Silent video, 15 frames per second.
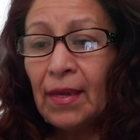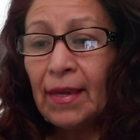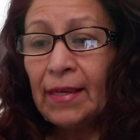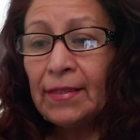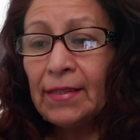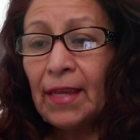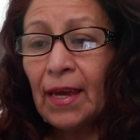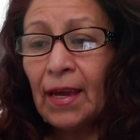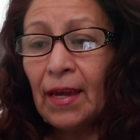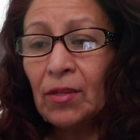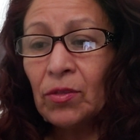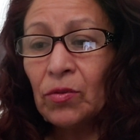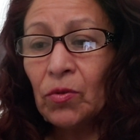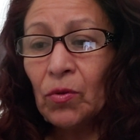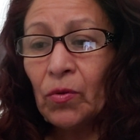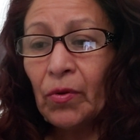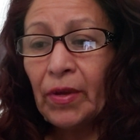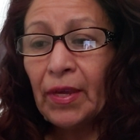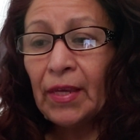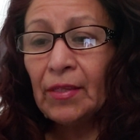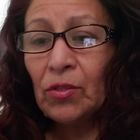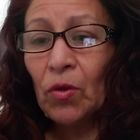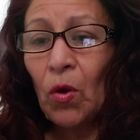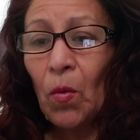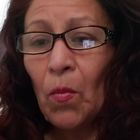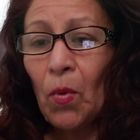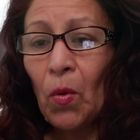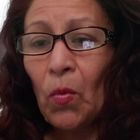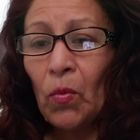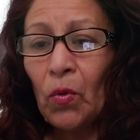Este canto es
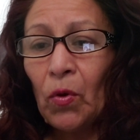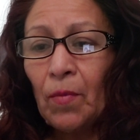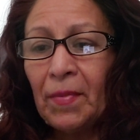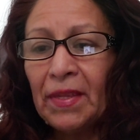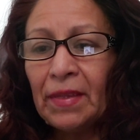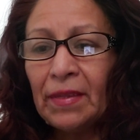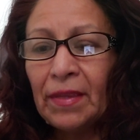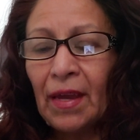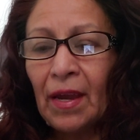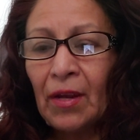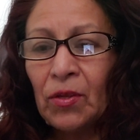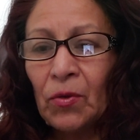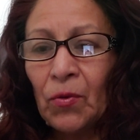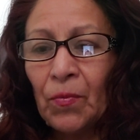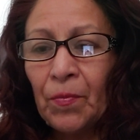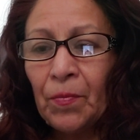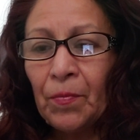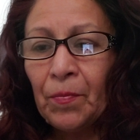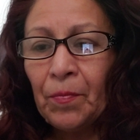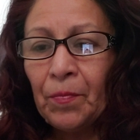como un comentario